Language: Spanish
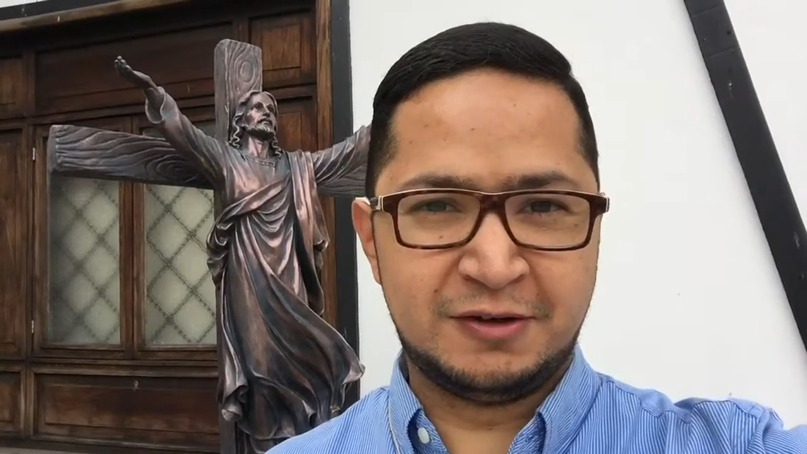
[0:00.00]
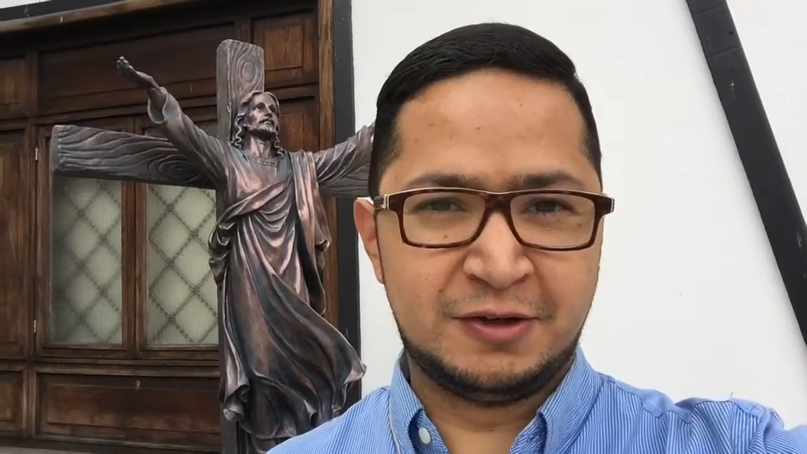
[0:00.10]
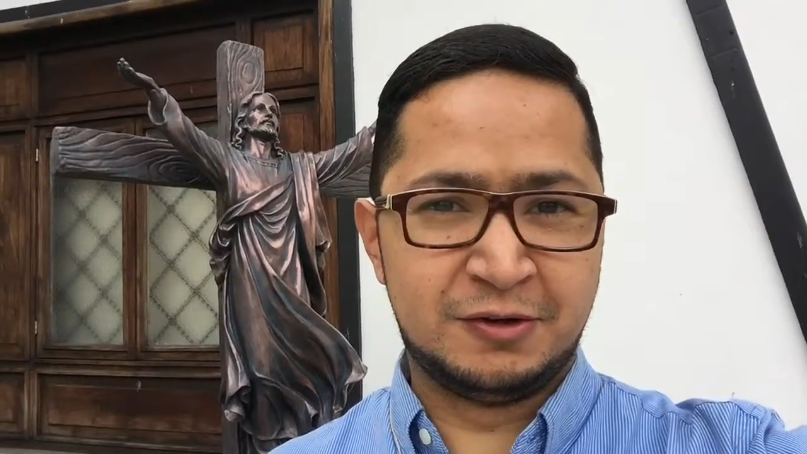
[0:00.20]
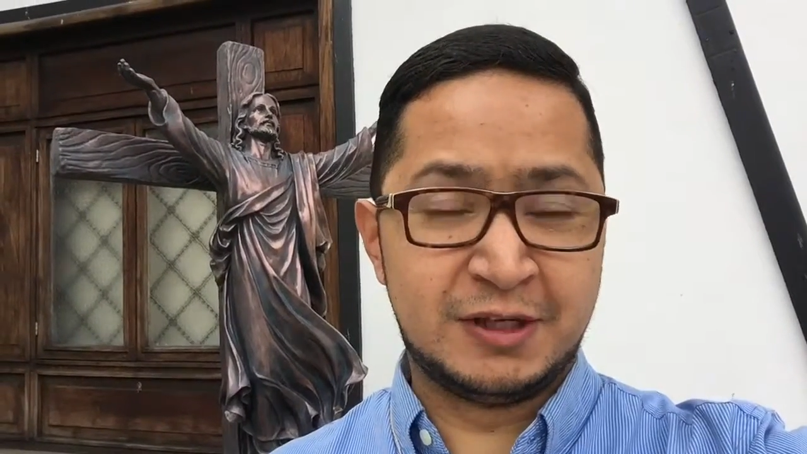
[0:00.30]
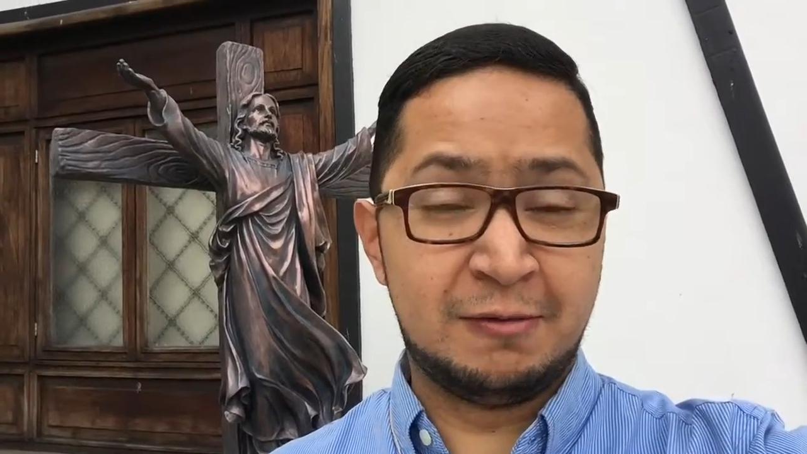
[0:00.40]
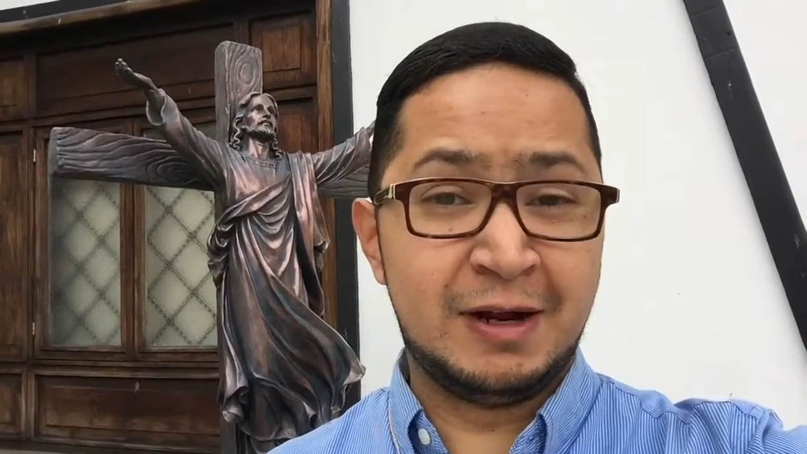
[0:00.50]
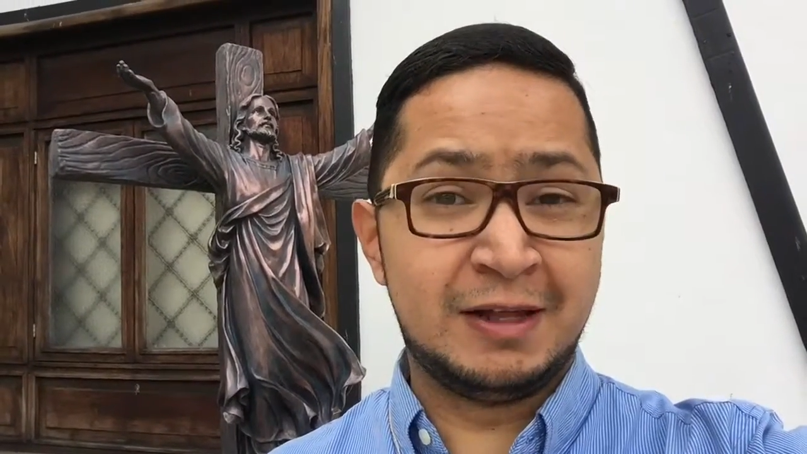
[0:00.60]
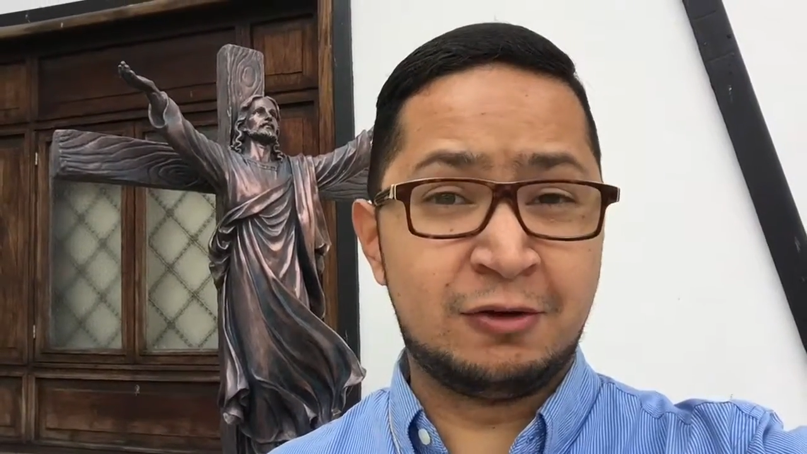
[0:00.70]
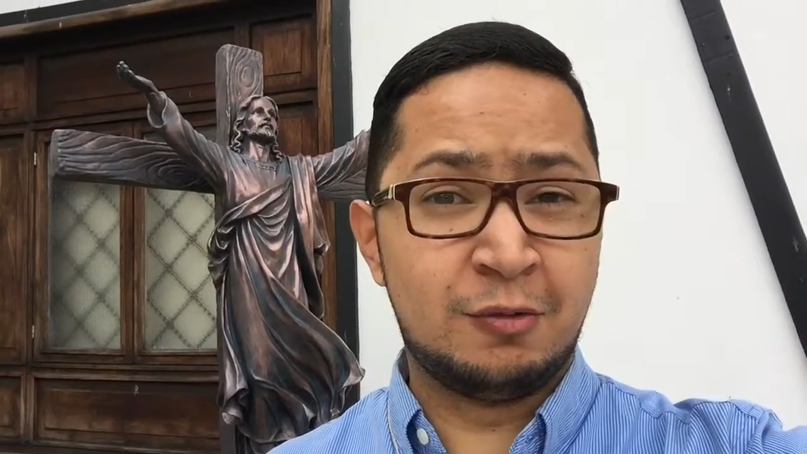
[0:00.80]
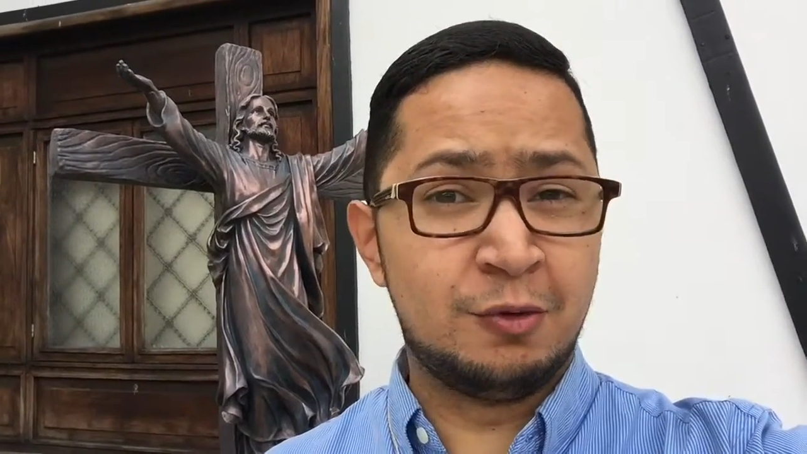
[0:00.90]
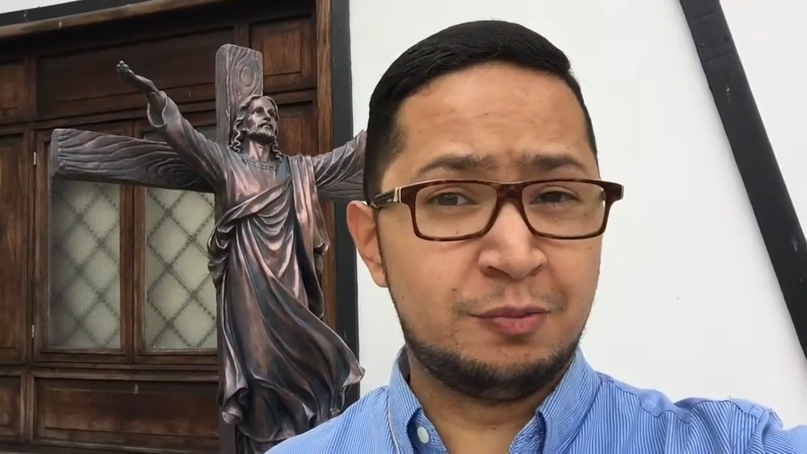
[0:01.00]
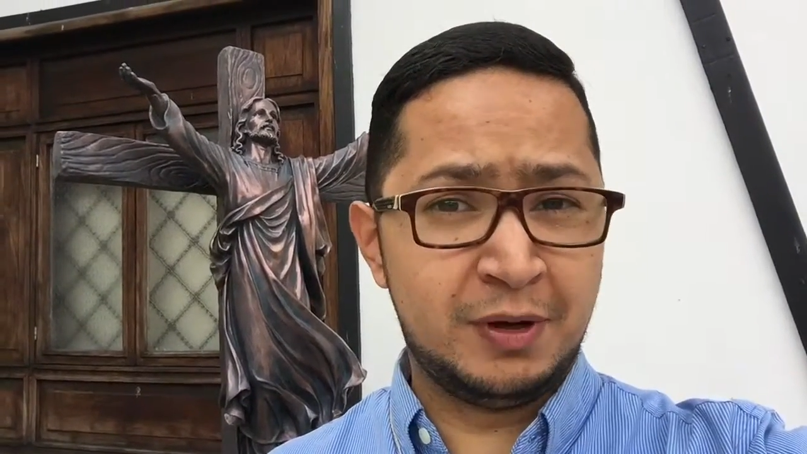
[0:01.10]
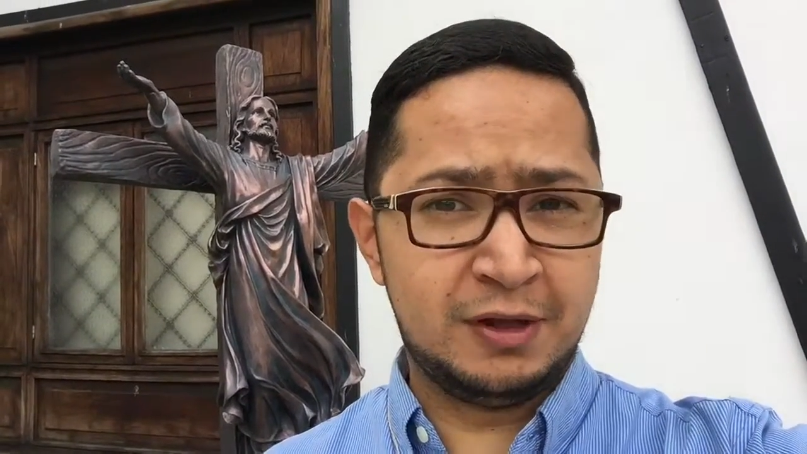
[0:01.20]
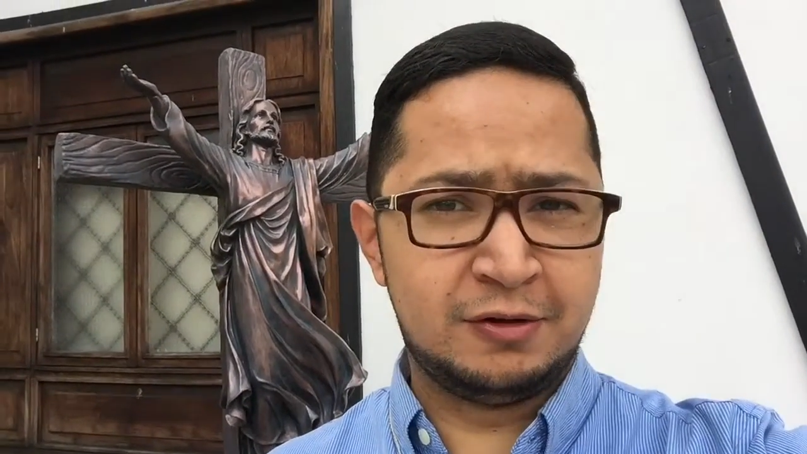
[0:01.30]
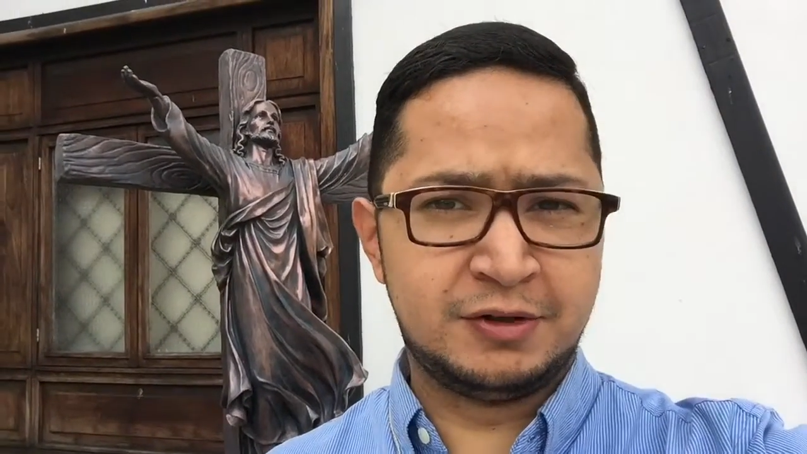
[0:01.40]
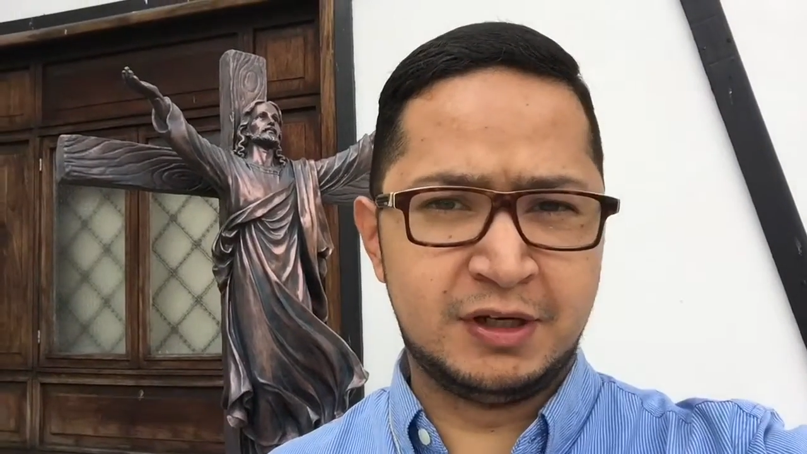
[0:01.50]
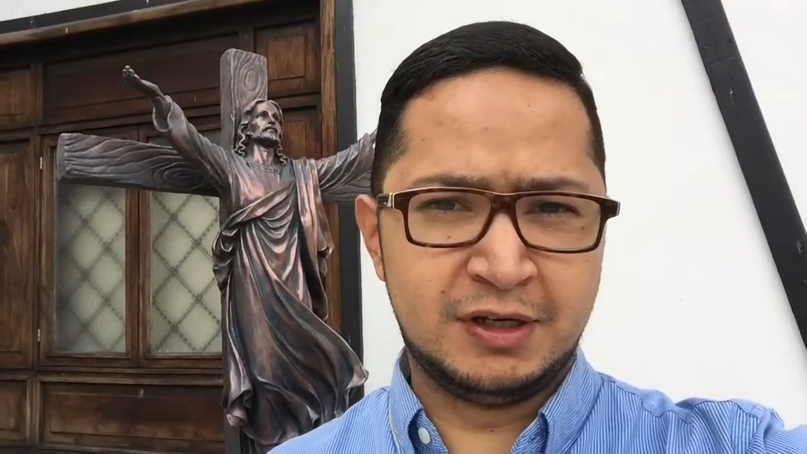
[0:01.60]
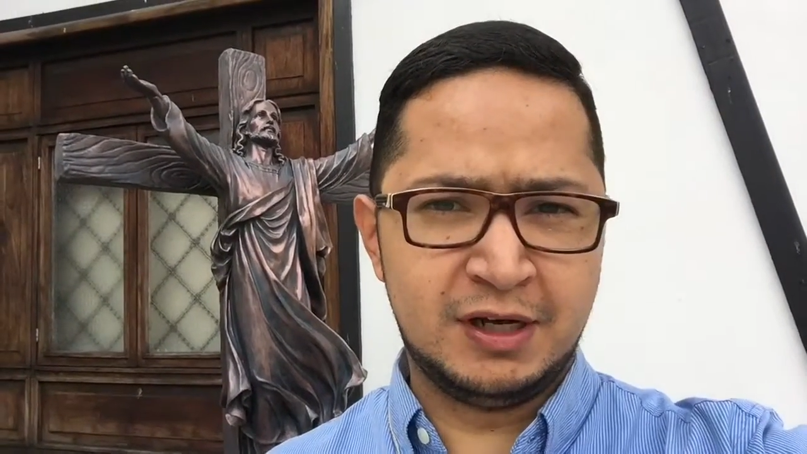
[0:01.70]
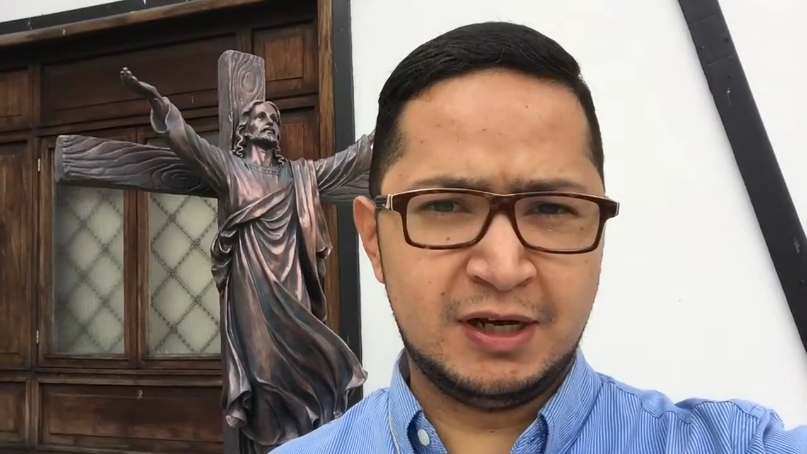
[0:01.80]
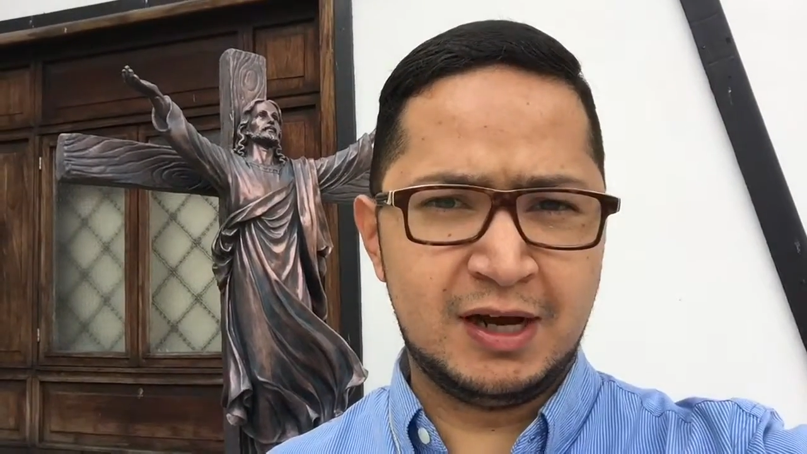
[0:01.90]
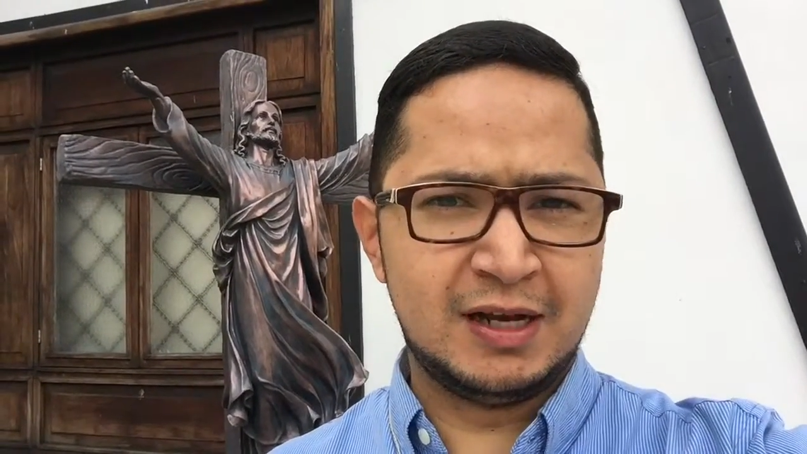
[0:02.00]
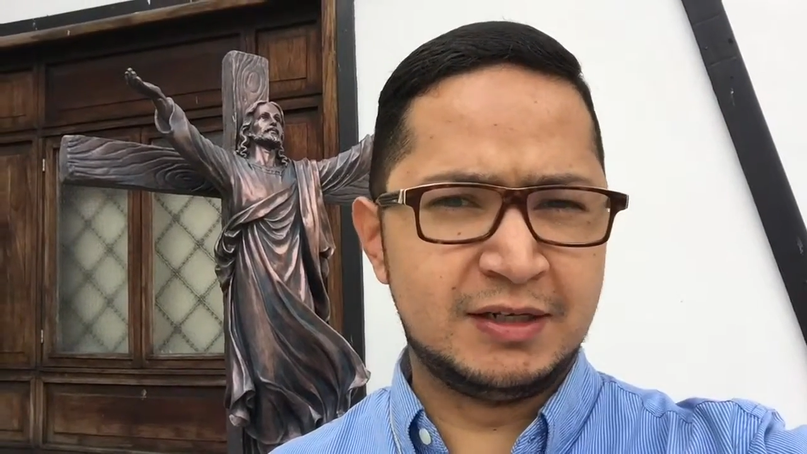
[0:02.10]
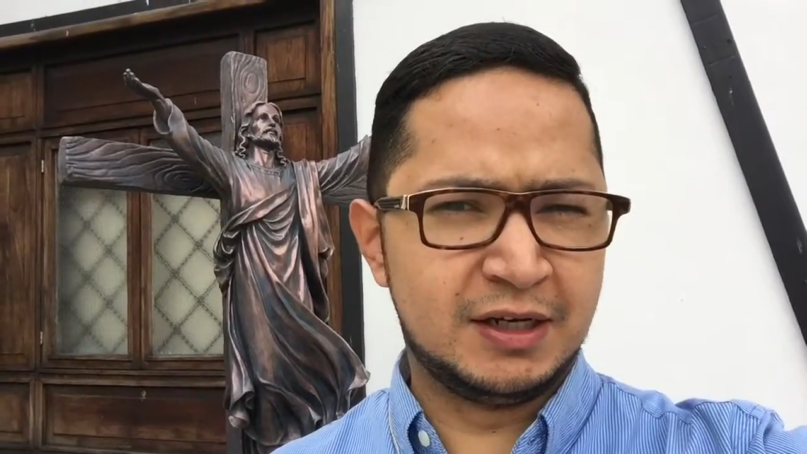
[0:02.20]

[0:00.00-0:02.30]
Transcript: se nos habla de cómo Pedro se niega al